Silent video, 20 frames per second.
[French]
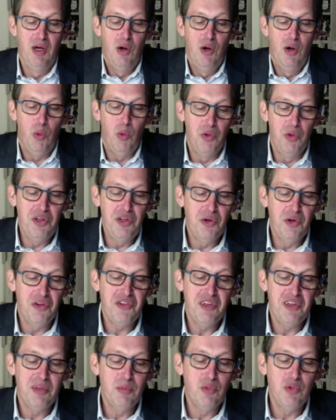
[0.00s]
on est dans
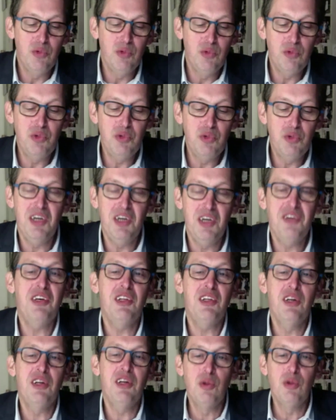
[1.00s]
un monde où il y a un
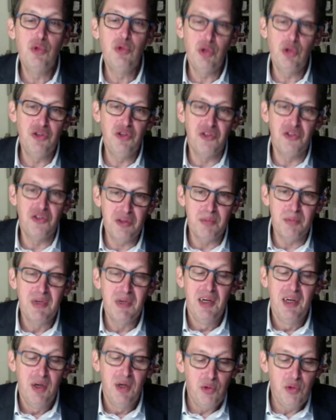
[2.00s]
certain nombre d'urgences,
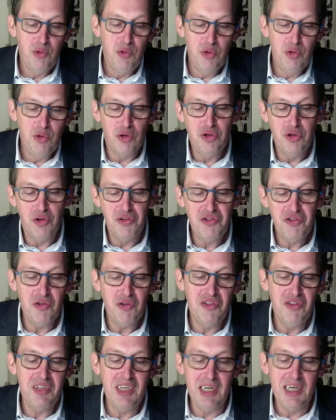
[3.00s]
d'urgences
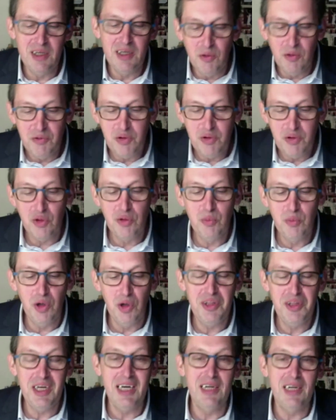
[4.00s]
sociales,
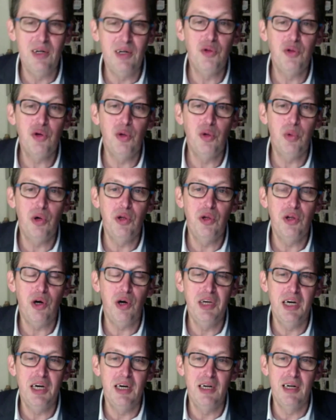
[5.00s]
environnementales,
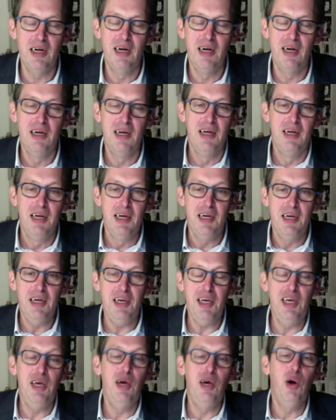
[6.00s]
entrepreneuriales,
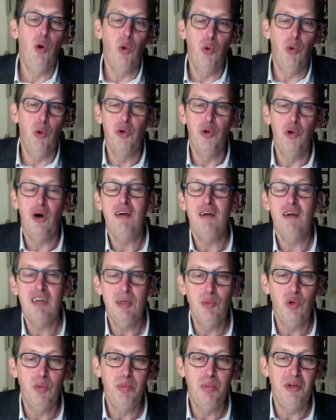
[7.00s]
et on aura
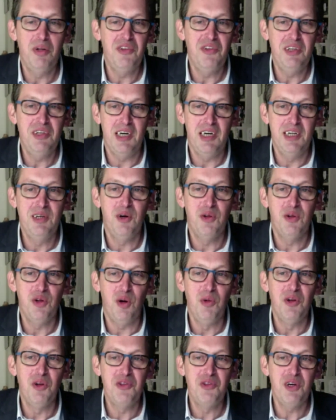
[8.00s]
vraiment plaisir à aller en
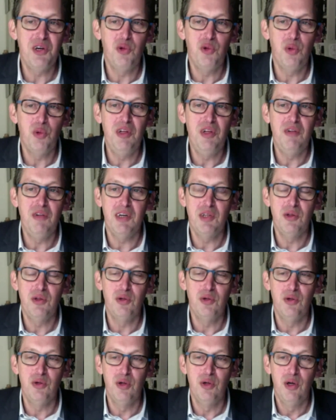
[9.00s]
Normandie en
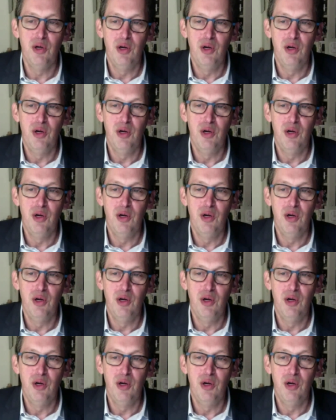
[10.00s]
2022,